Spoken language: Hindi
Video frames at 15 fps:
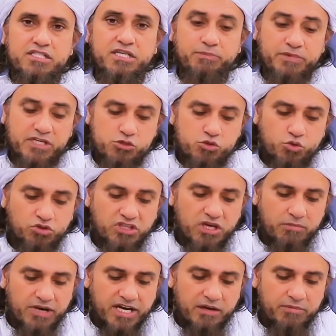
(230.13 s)
जबकि सूद
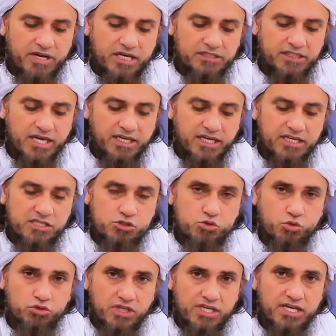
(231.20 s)
के बारे में आता है कि ये
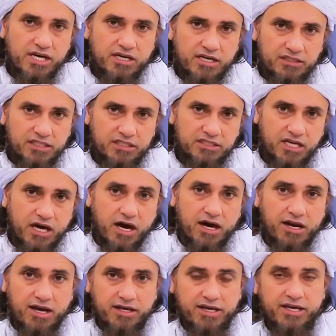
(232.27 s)
सूद लिया करते थे
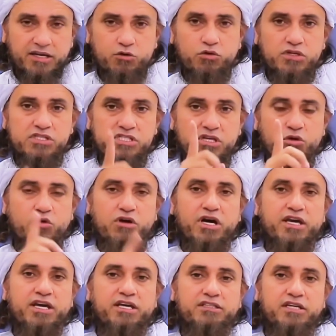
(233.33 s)
हालांकि इनको इनसे
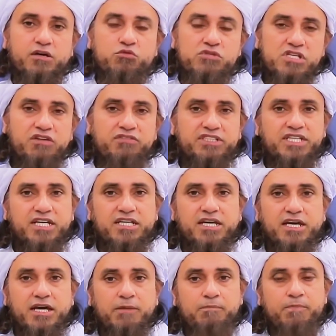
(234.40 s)
रोका गया था उसकी वजह
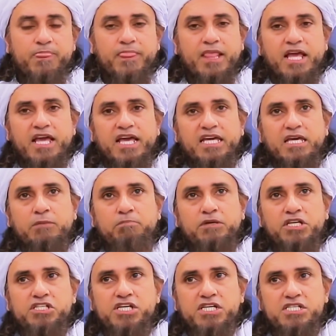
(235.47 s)
यह है कि
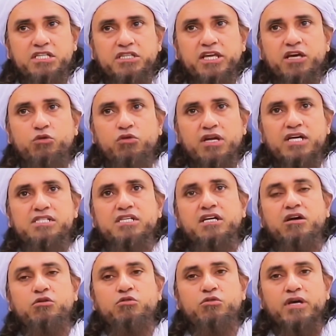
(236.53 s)
पीछे जितने गुना
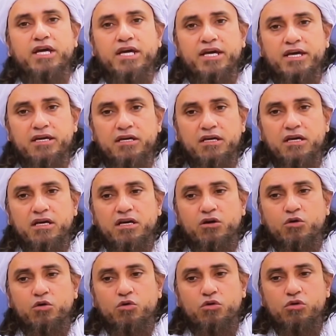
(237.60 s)
जिक्र हुए हैं
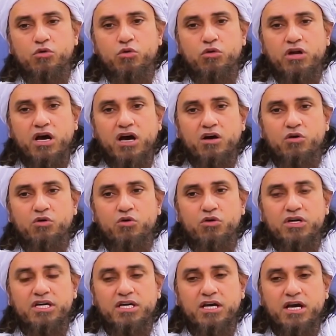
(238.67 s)
उन
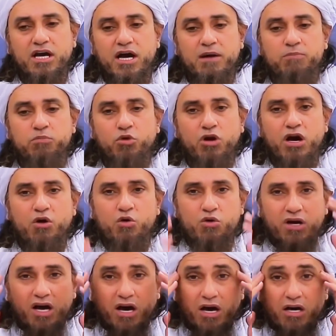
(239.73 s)
गुनाहों का बुरा
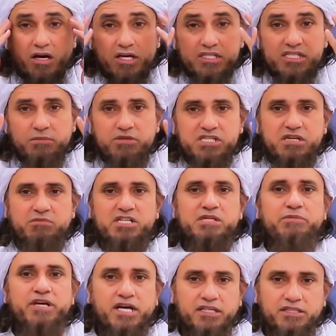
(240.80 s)
होना अकल से भी
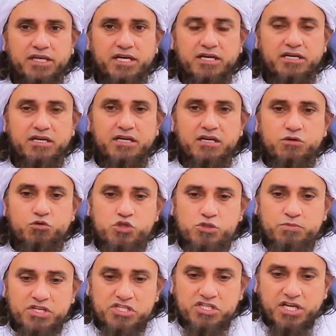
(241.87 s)
समझ में आता है उसमें